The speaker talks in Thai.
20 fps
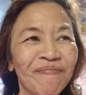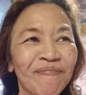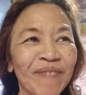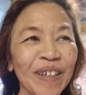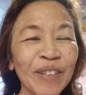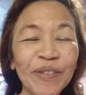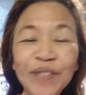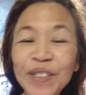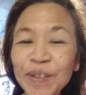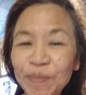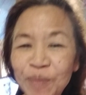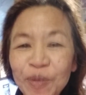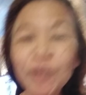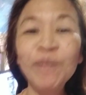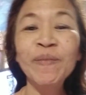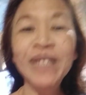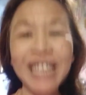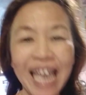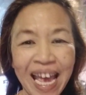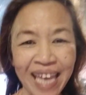มันรู้สึกภู
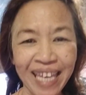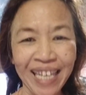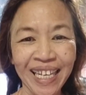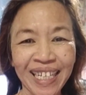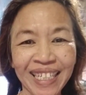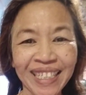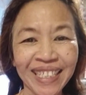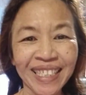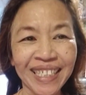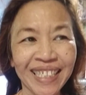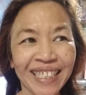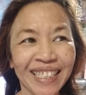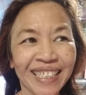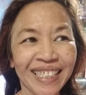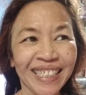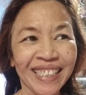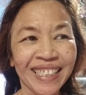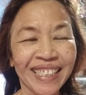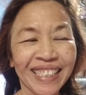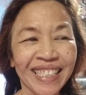มิใจ
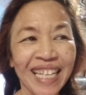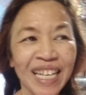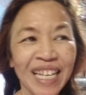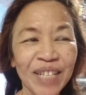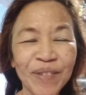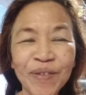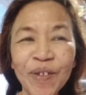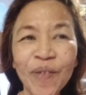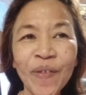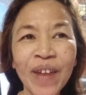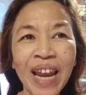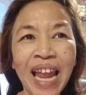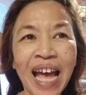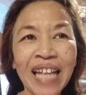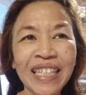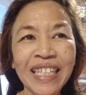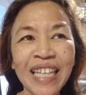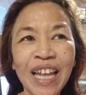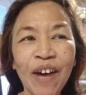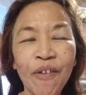ในช่วงเวลา
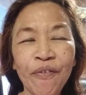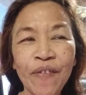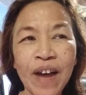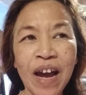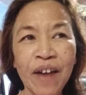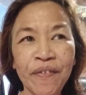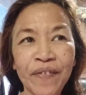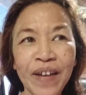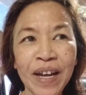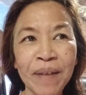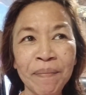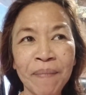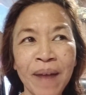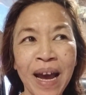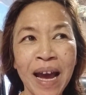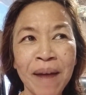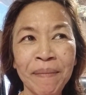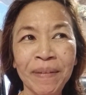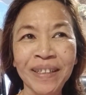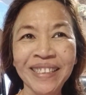ที่เราฝ่าฟัน
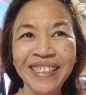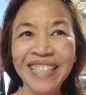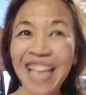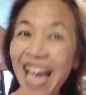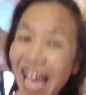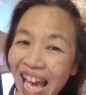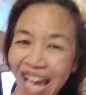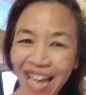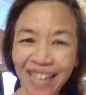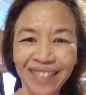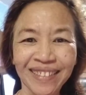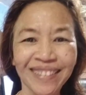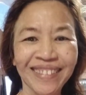มามันยาก